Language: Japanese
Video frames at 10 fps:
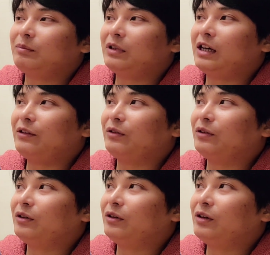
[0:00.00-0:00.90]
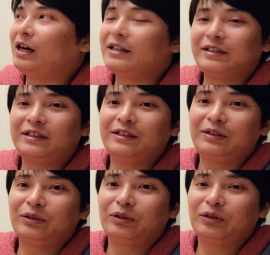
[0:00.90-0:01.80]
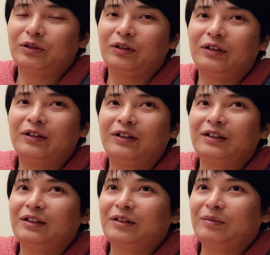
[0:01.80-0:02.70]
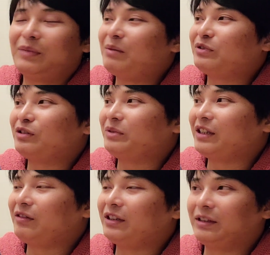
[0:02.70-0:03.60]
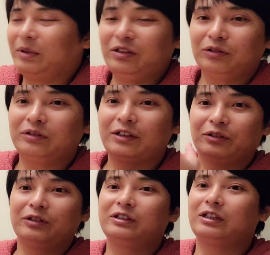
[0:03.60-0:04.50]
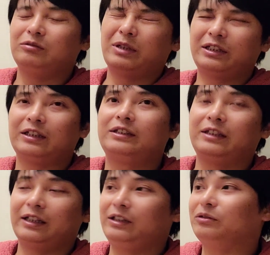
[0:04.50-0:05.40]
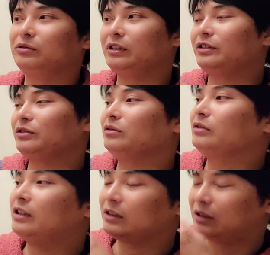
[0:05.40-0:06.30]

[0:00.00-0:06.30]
あのー、アイシーオー、バブルみたいなのがあってもいろんなコインが生まれてきて、いろんなそのなん